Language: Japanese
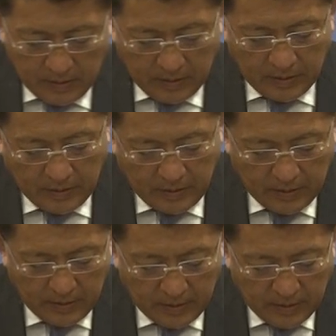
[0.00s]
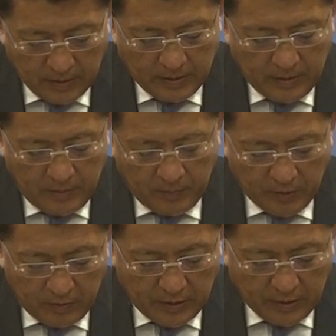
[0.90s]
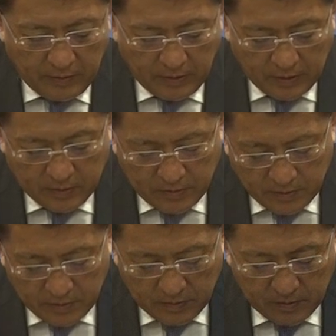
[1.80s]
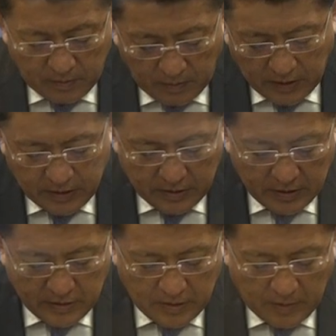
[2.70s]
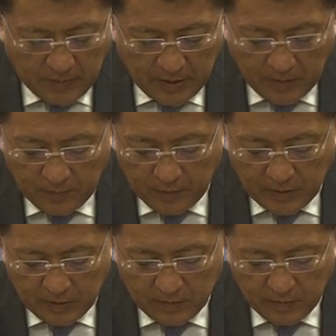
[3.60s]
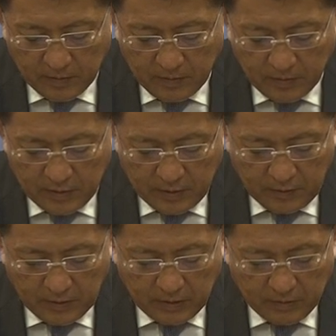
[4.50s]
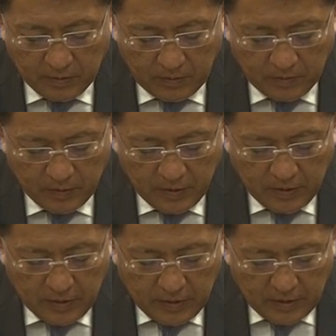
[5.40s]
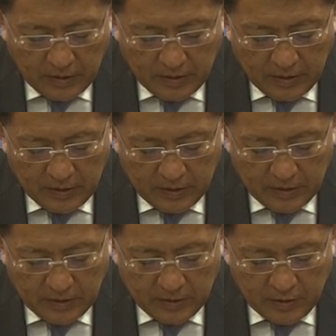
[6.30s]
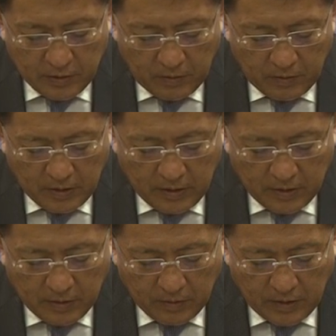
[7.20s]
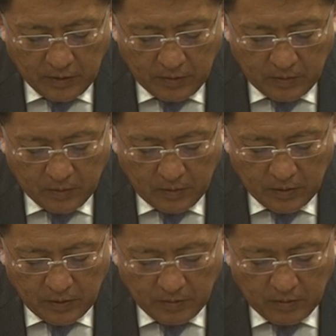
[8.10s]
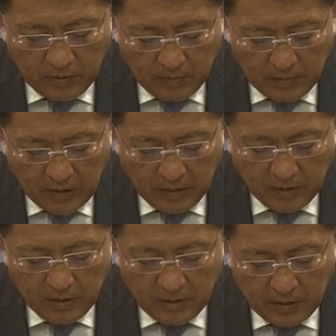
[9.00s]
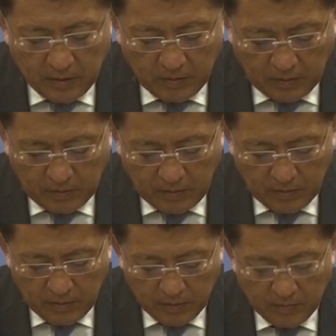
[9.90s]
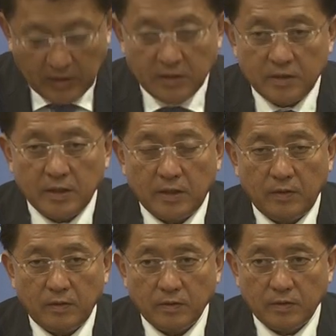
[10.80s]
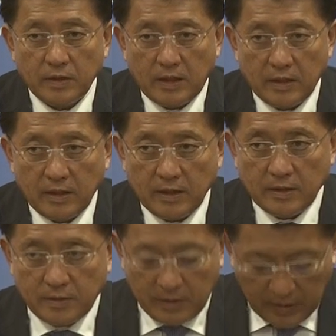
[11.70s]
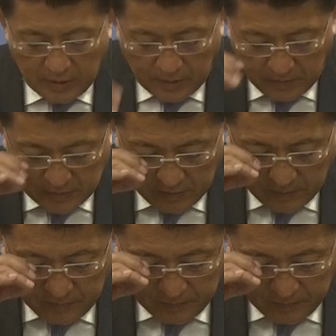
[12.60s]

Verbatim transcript: えーまあ、UI、UX を改善したマイナポータルのリニューアルと、えー、児童手当の現況届の、まあ、簡単な機能、まあ、申請機能の追加についてであります。